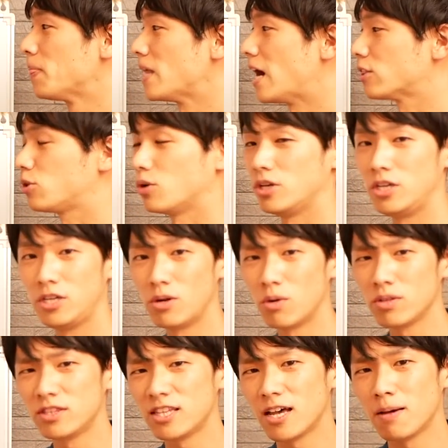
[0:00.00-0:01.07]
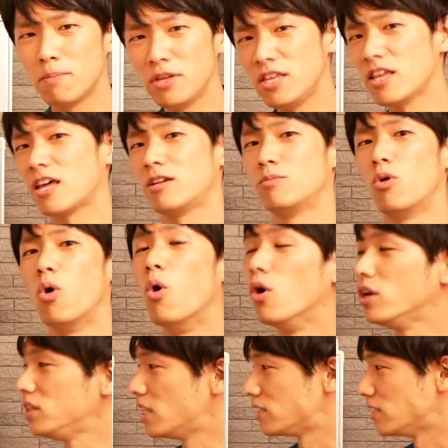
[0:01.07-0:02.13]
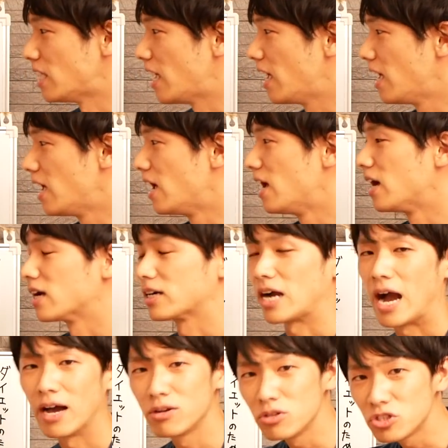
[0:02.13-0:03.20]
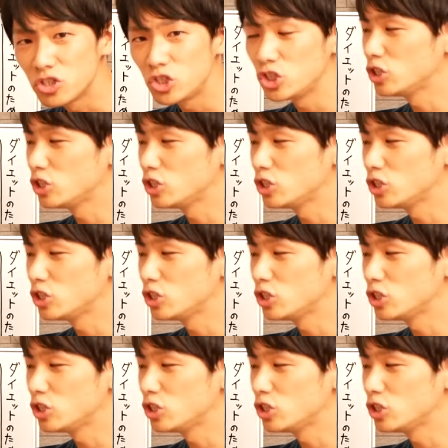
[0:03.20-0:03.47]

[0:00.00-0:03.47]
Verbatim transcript: あといろんなミネラルも多いんですねカルシ